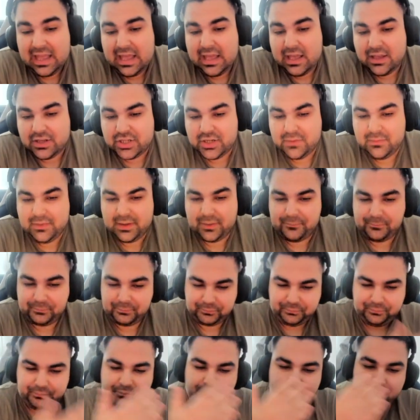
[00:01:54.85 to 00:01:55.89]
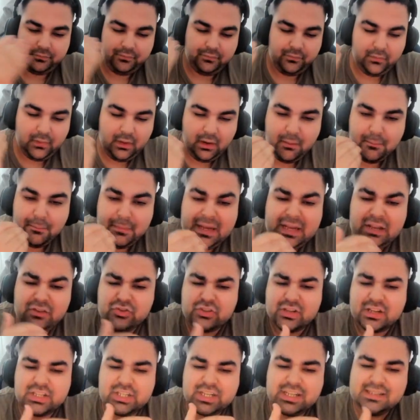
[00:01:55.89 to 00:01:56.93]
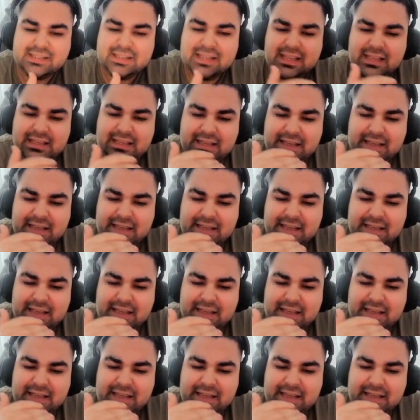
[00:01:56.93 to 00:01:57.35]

Şimdi bildiğiniz üzere CS2